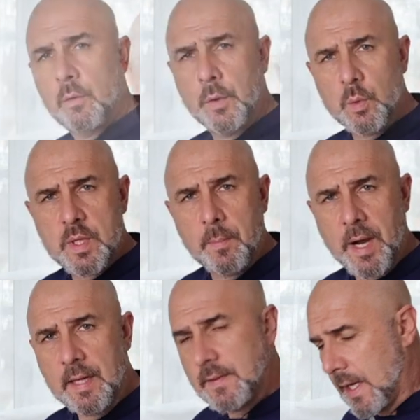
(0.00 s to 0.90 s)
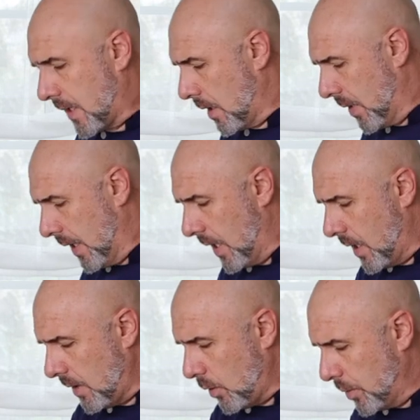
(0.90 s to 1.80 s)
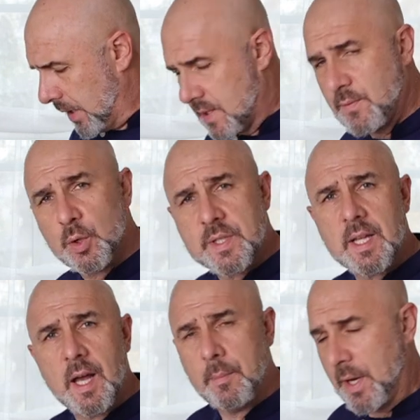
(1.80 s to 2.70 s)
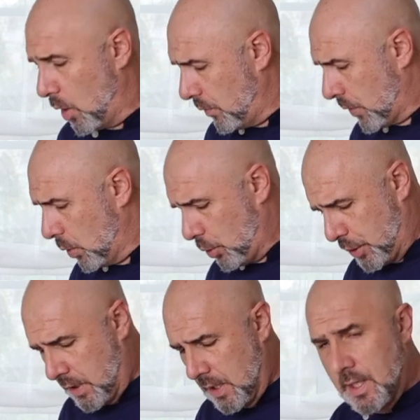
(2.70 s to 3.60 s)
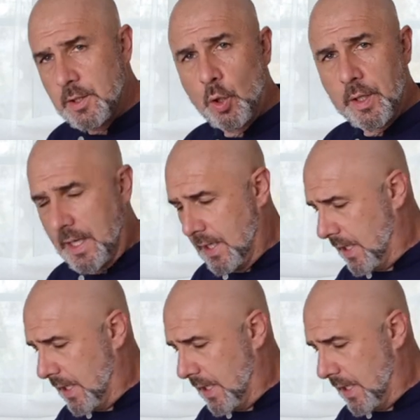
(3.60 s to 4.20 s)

Für unseren Brandteig gehen wir her, habe ich das Wasser einmal aufgekocht, dann gehe